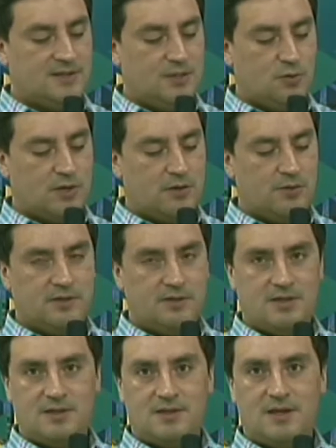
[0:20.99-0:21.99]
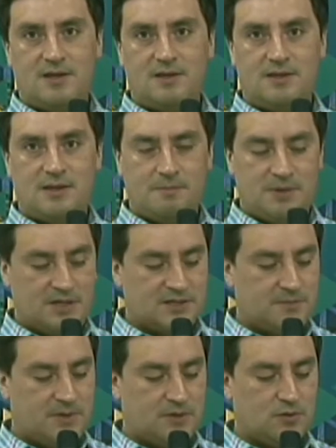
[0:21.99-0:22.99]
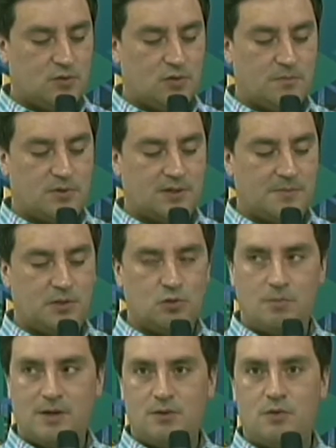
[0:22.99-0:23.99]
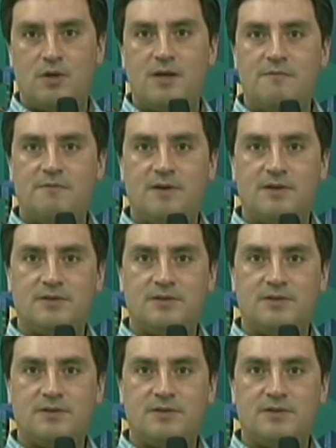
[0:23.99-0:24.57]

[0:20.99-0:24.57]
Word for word: cirujano dentista y también experto en comportamiento humano e